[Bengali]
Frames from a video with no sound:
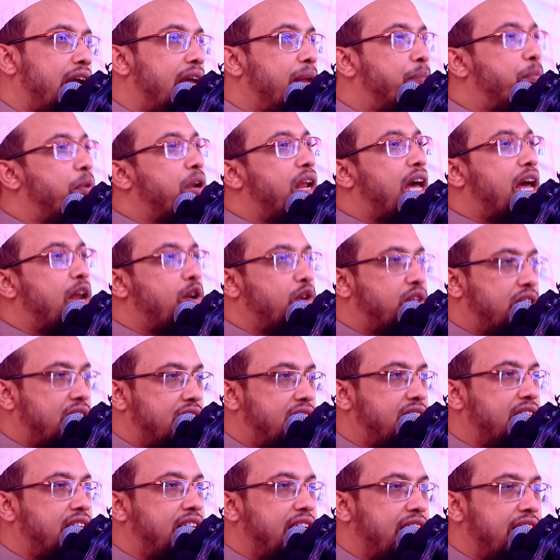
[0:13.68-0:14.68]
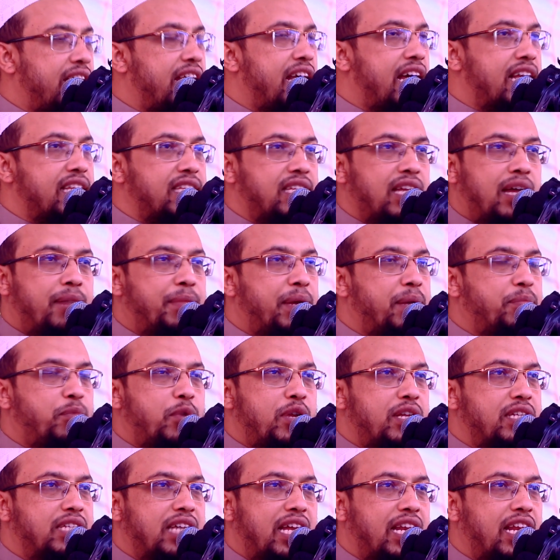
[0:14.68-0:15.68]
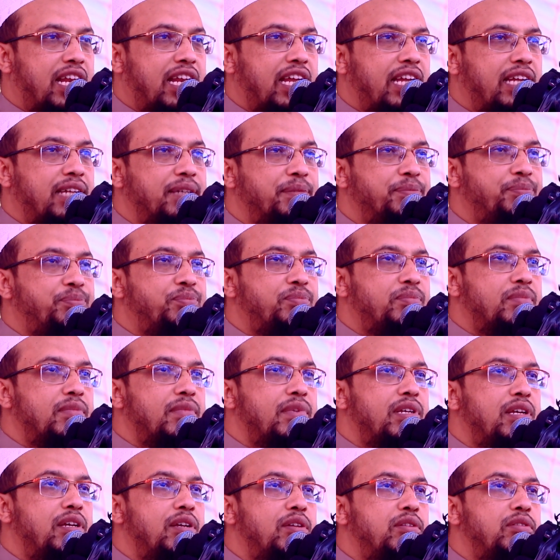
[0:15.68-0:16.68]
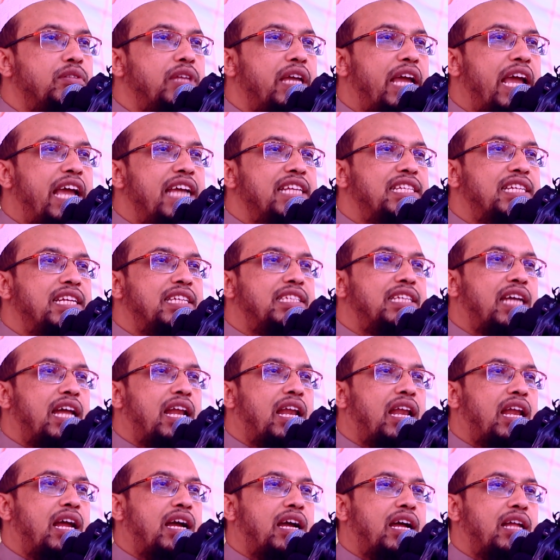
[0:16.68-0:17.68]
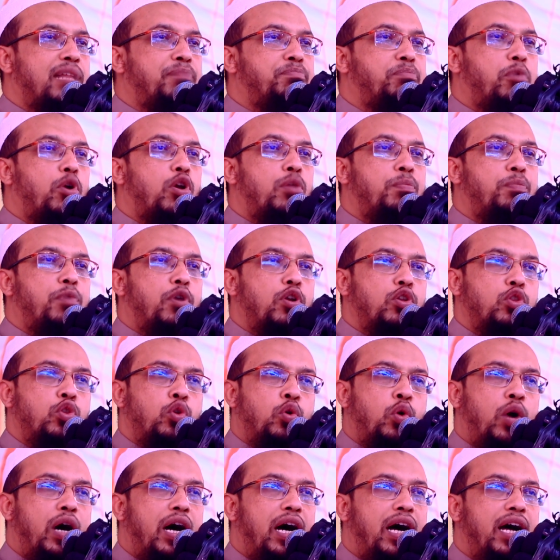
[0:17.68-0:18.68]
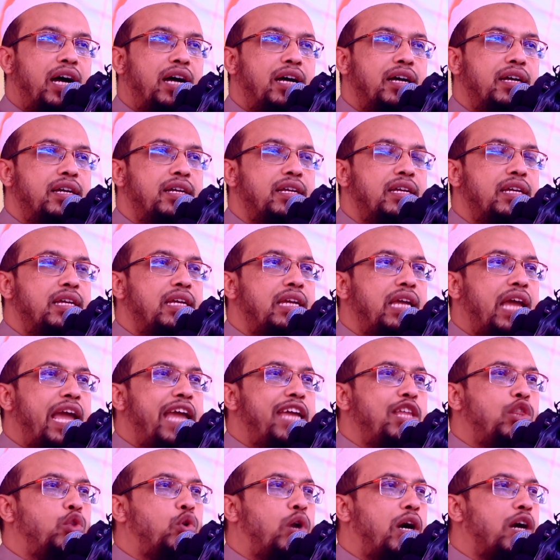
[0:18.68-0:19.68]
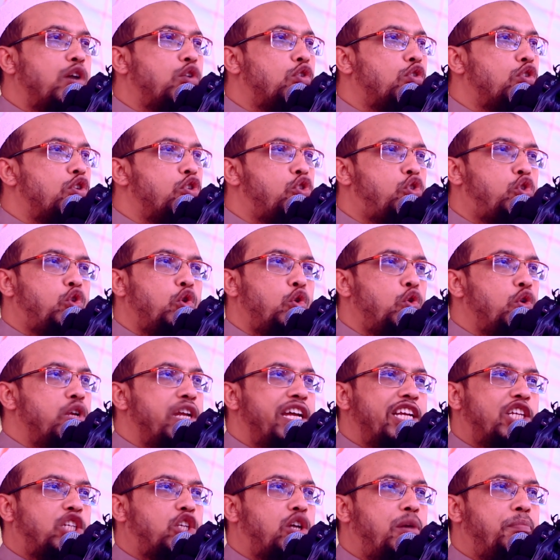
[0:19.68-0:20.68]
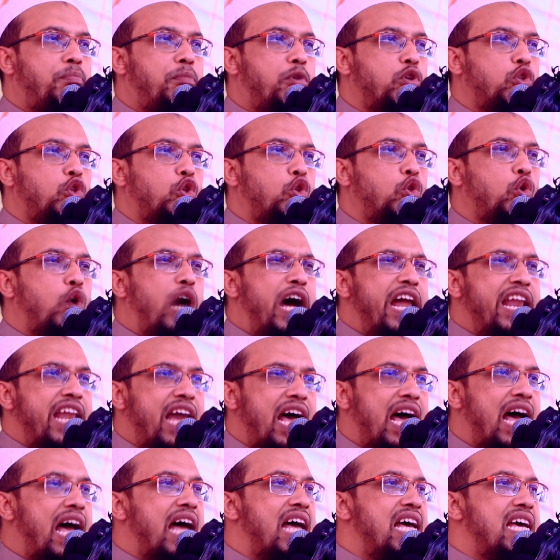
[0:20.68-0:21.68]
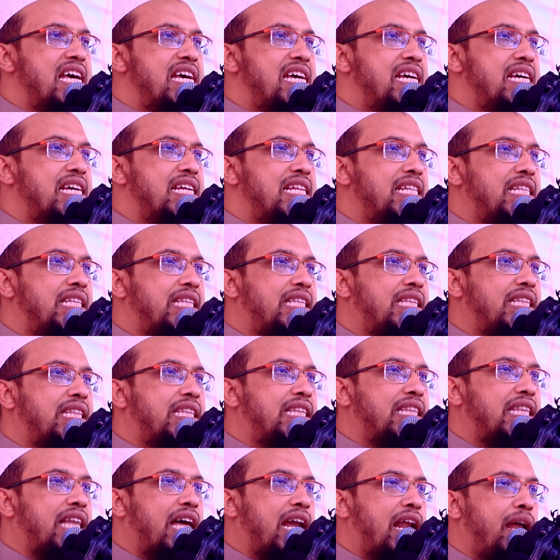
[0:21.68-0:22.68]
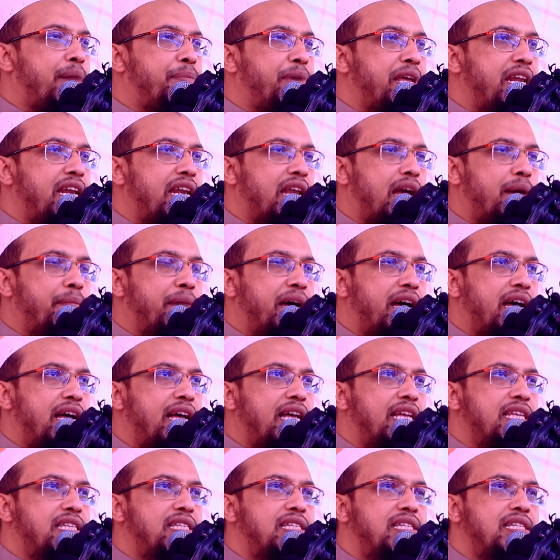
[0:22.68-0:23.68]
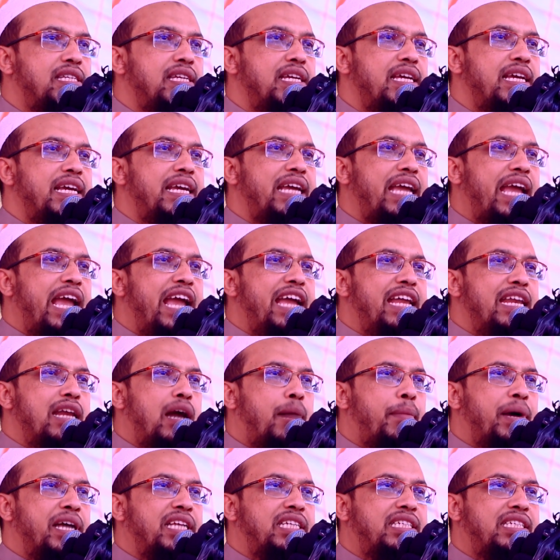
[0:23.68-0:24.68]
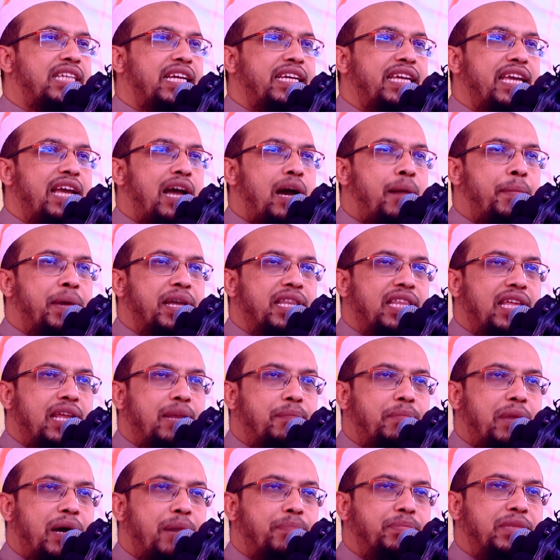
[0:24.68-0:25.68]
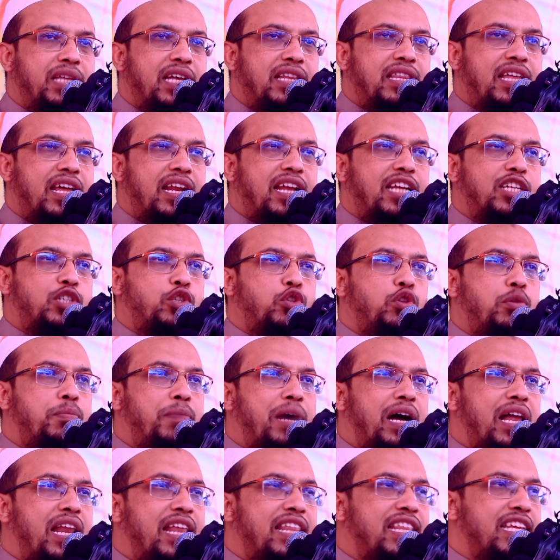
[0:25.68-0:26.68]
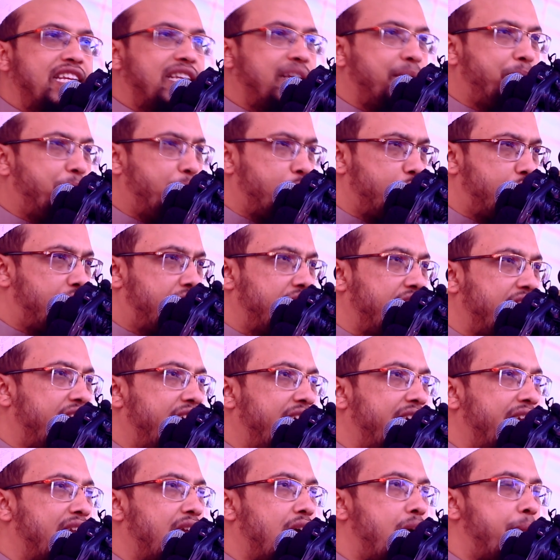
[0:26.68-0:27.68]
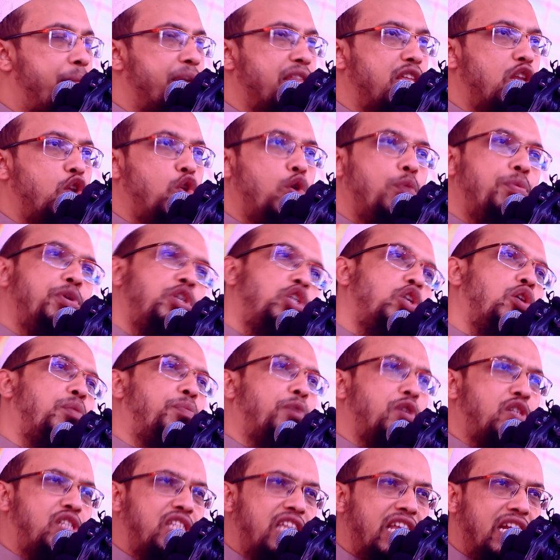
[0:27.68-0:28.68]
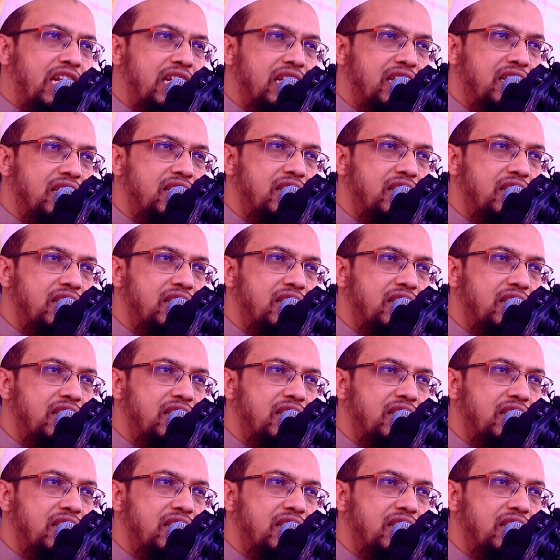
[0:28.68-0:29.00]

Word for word: এরপরে আরও শেষে কি কি আছে আমার পুরো জানা নেই এই যে চার রাকাত পরপর দোয়া এই দোয়া কোনো সুন্নাসম্মত দোয়া না তারাবির নামাজ এই নামাজটা কি আমাদের বাপদাদারা শুধু বাংলাদেশে পড়ছে না আমাদের নবীজিও পড়ছেন